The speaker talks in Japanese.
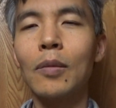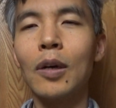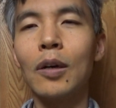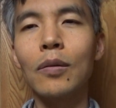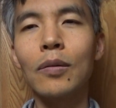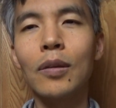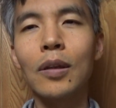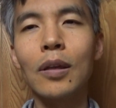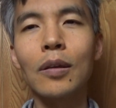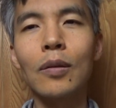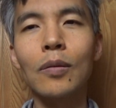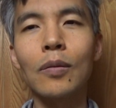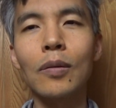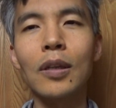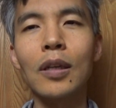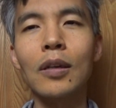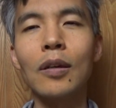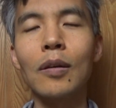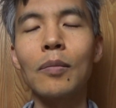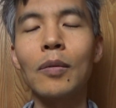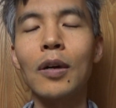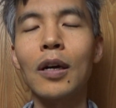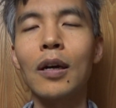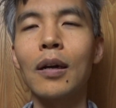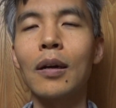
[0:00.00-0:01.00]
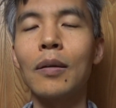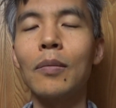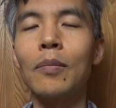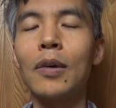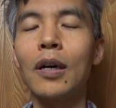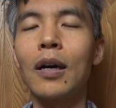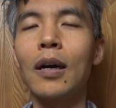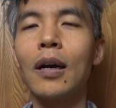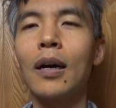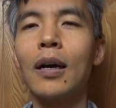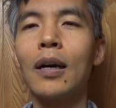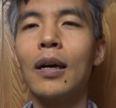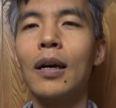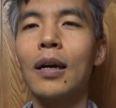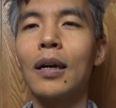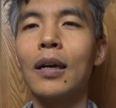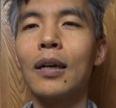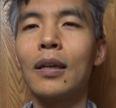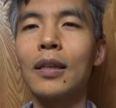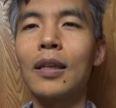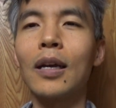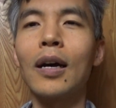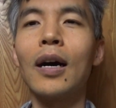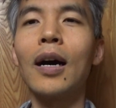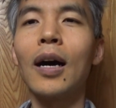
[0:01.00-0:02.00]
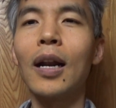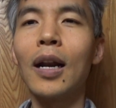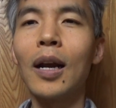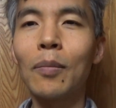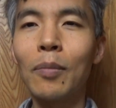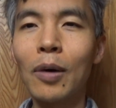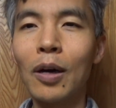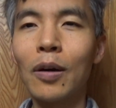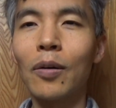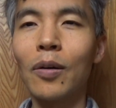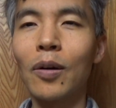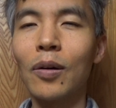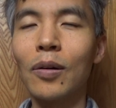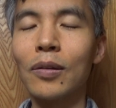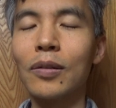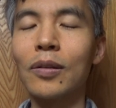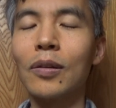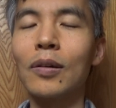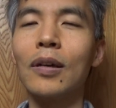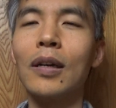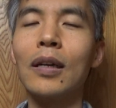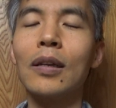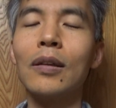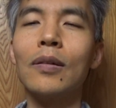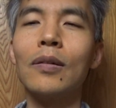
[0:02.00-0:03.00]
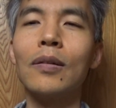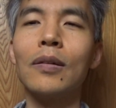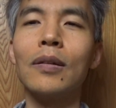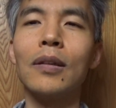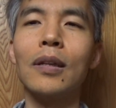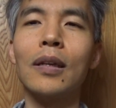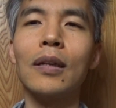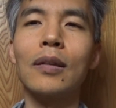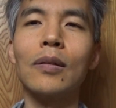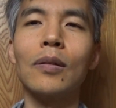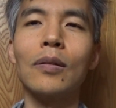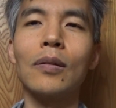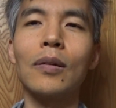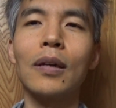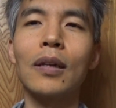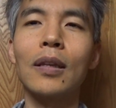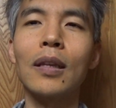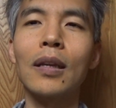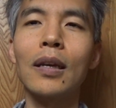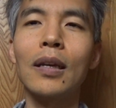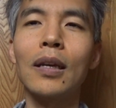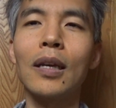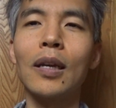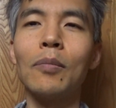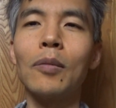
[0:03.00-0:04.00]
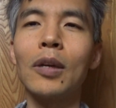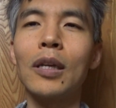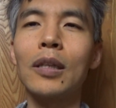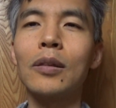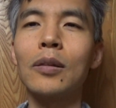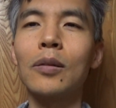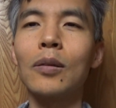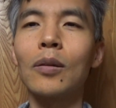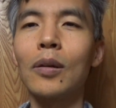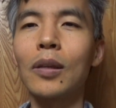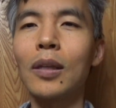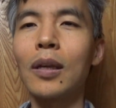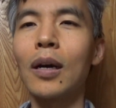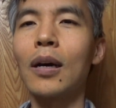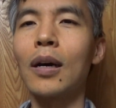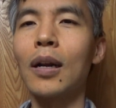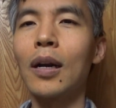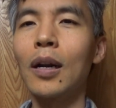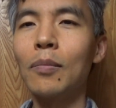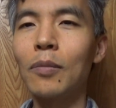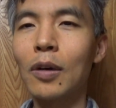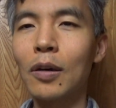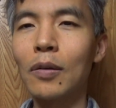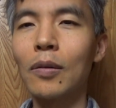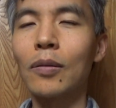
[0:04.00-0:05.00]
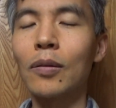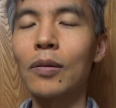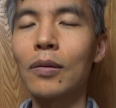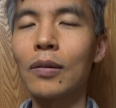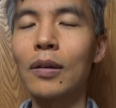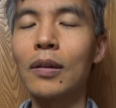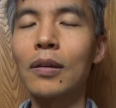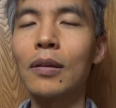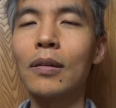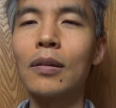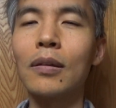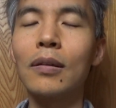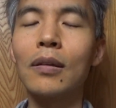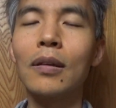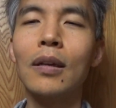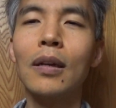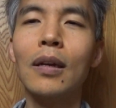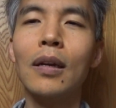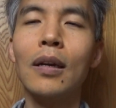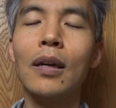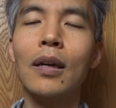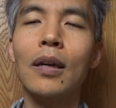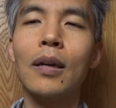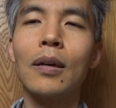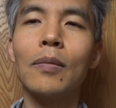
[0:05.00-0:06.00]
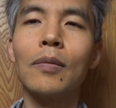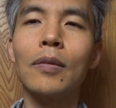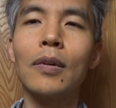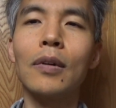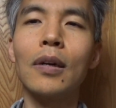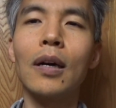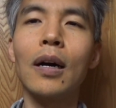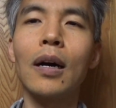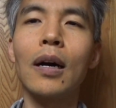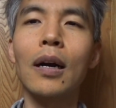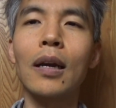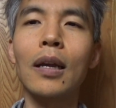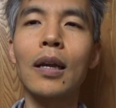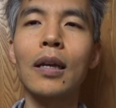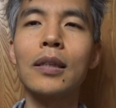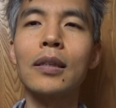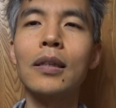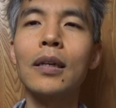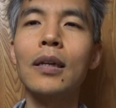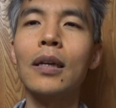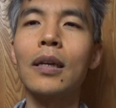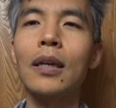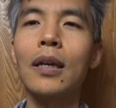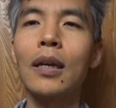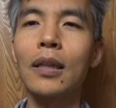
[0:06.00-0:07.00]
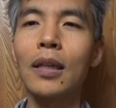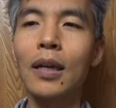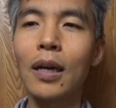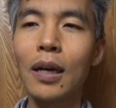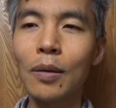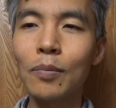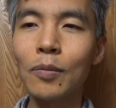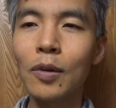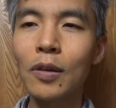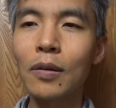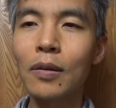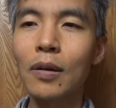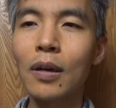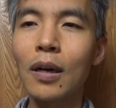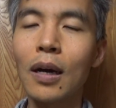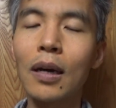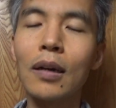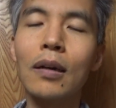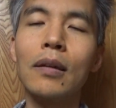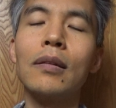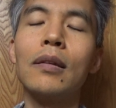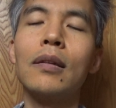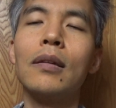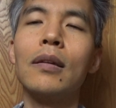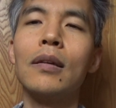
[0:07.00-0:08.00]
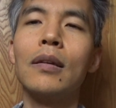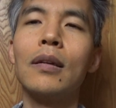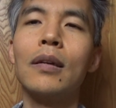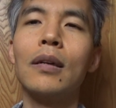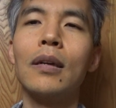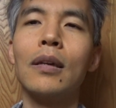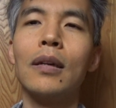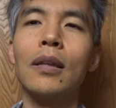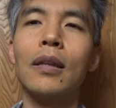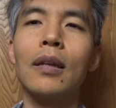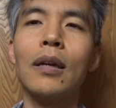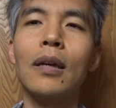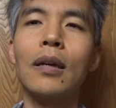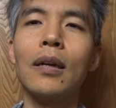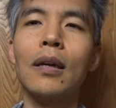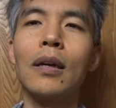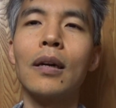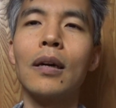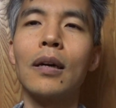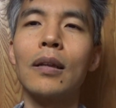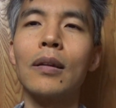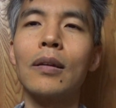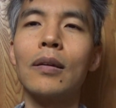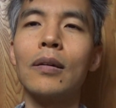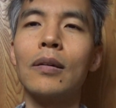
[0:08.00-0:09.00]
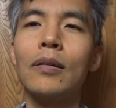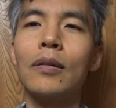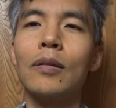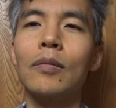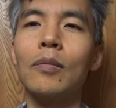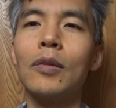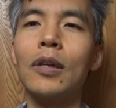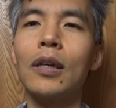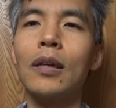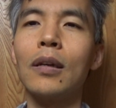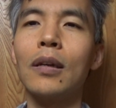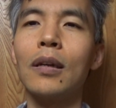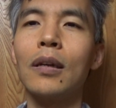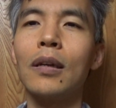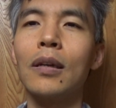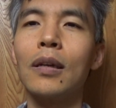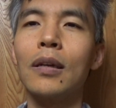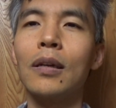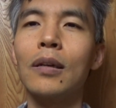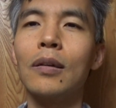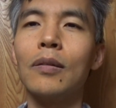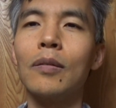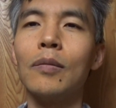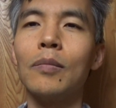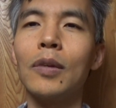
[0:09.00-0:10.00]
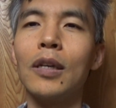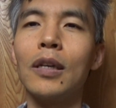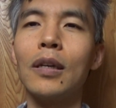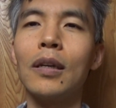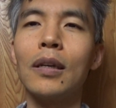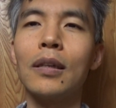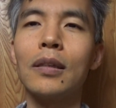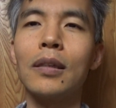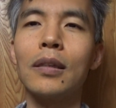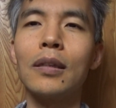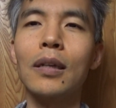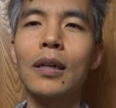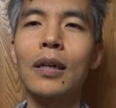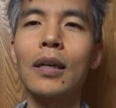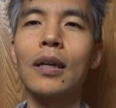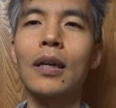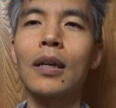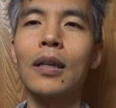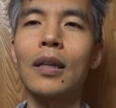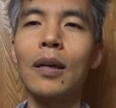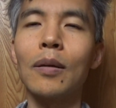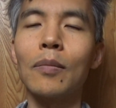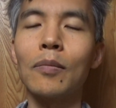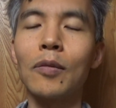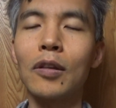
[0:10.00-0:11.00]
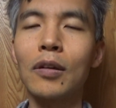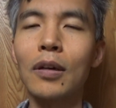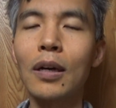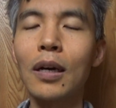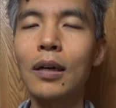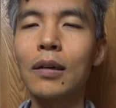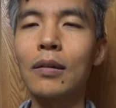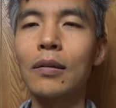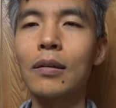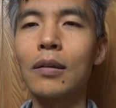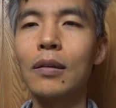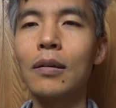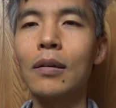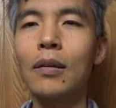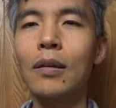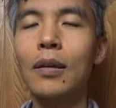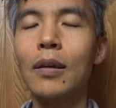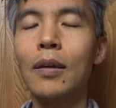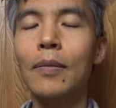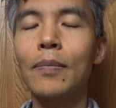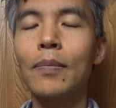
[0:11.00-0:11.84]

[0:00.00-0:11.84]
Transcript: まあ、女の子で言えばまあ宝箱とか言うんでしょうかね。秘密の宝箱とか言う。まあ開けちゃいけないものがある。で、あの踏み踏み入っちゃいけないものがあるっていう。